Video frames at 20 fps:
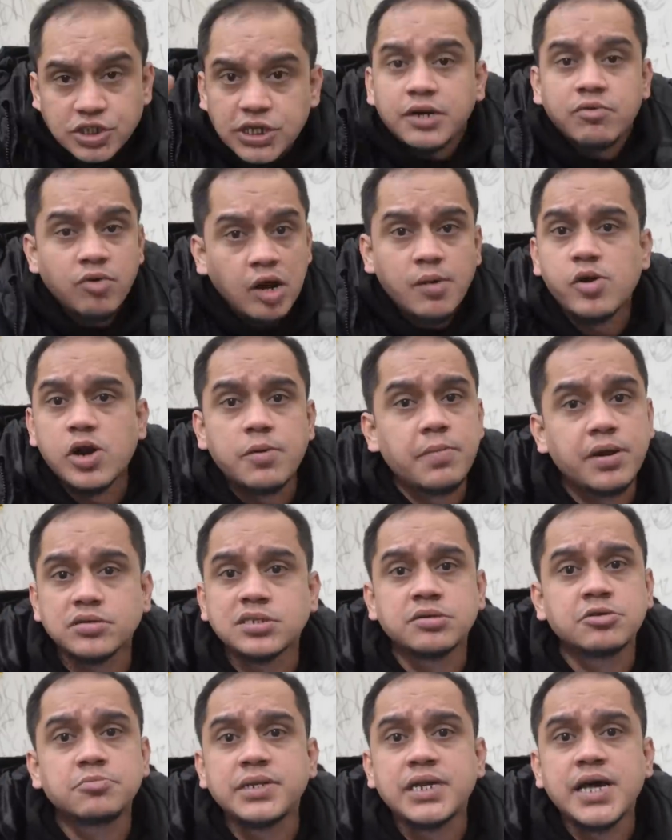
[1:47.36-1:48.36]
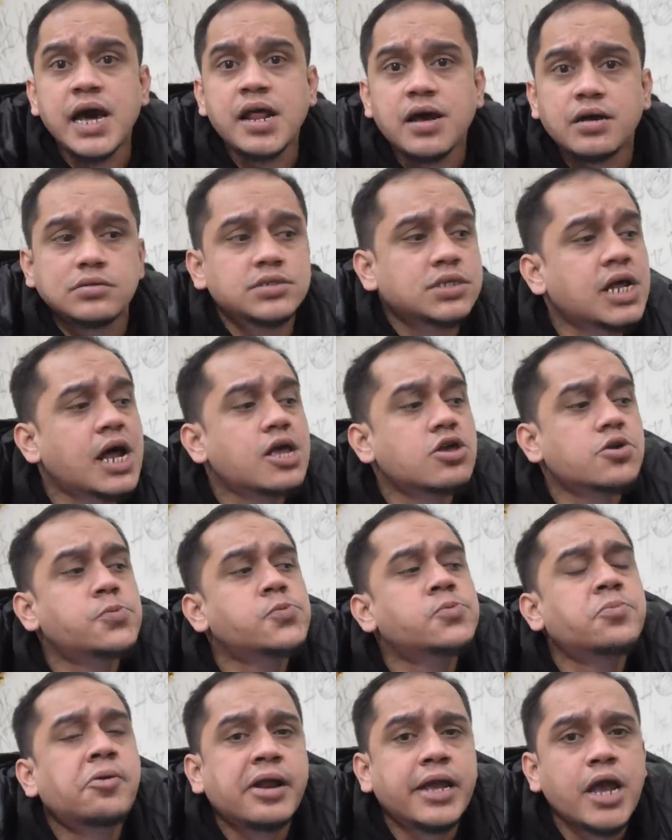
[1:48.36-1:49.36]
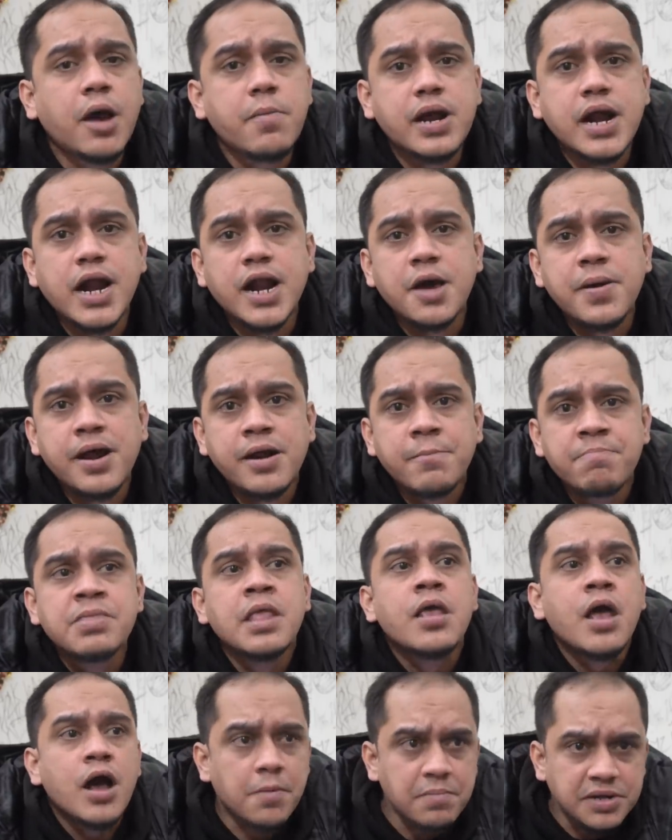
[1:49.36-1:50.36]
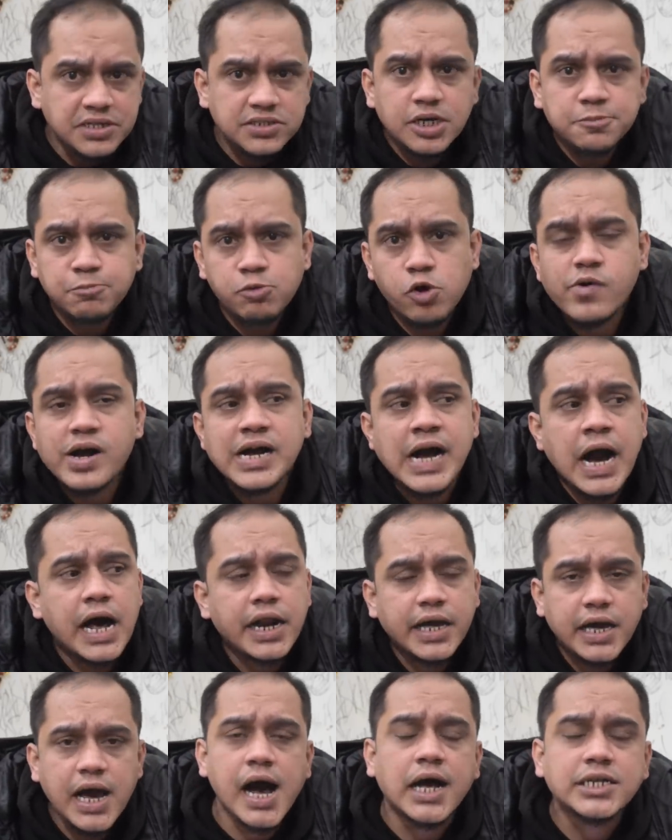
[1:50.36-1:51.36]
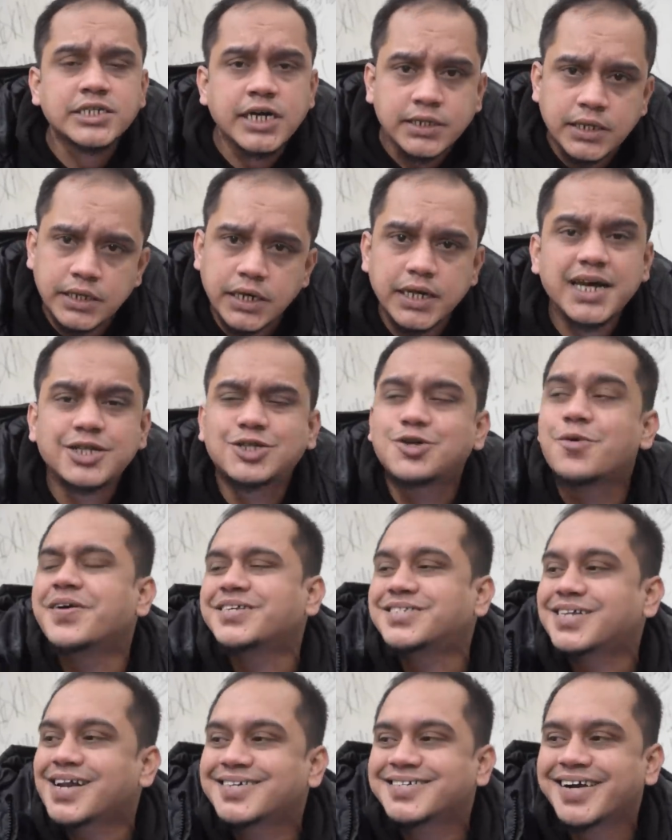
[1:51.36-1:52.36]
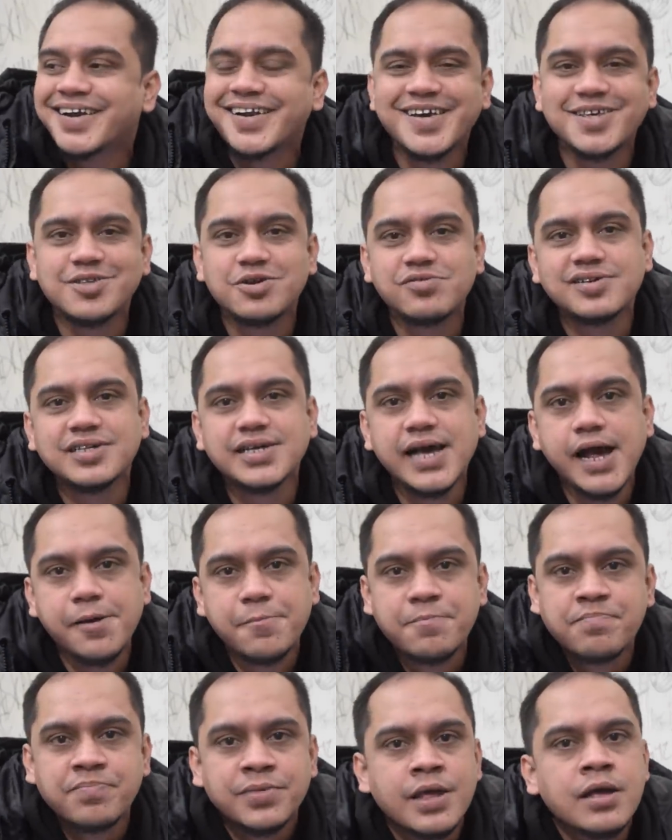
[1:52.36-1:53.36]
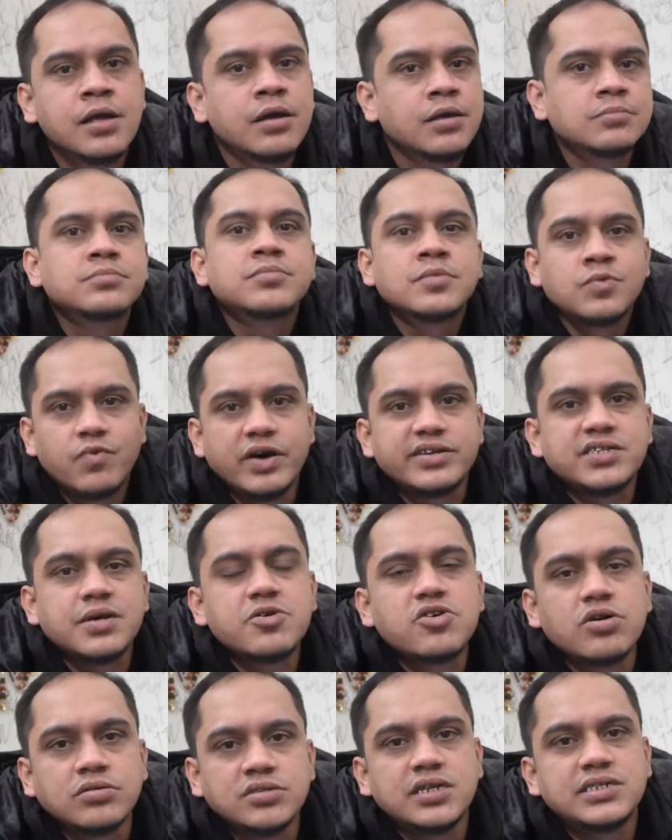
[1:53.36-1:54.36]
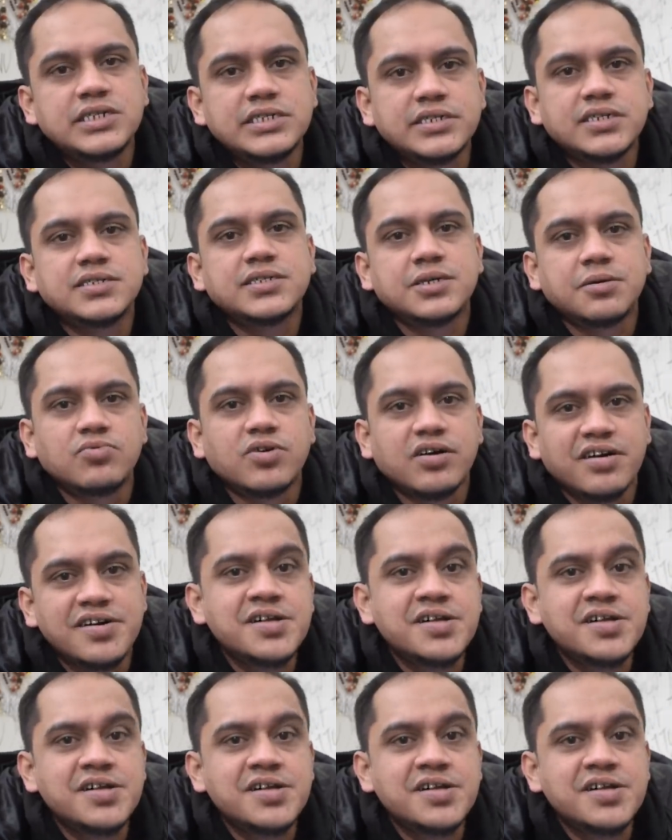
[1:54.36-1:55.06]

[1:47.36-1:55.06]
जेनुअली बोला मेरे को समझ में नहीं आ रहा सो क्या बिगाड़ा बे हम इज्जत पूर्वक हार के आ जाते हैं तुम्हें स्लेज करने की जरूरत क्या है वैसे भी कौन सा जीत रहे थे हम लोग